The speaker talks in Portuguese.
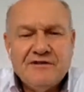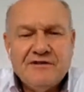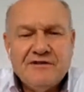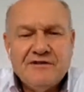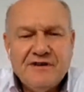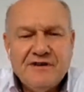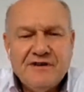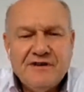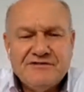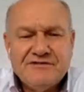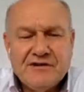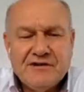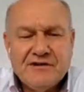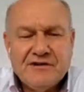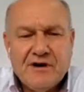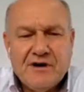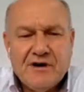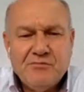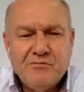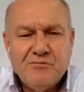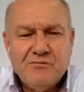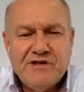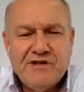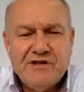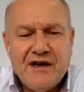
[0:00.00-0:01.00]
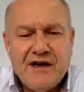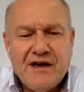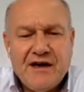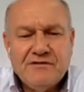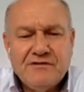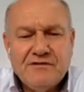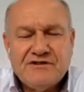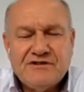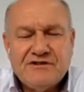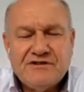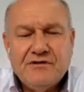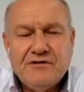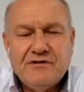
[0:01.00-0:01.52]
realidade, os é eventos agora
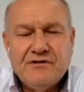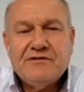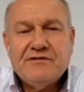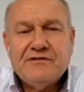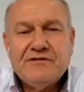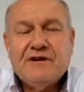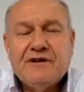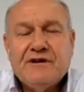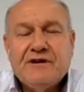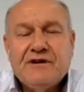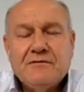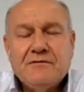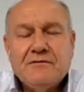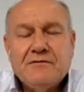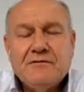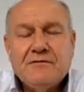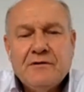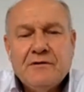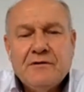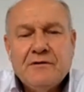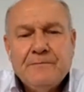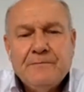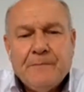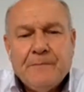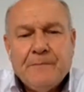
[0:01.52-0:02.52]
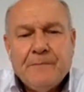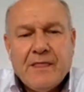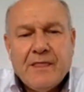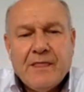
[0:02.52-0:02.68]
mudaram, né, João? Então,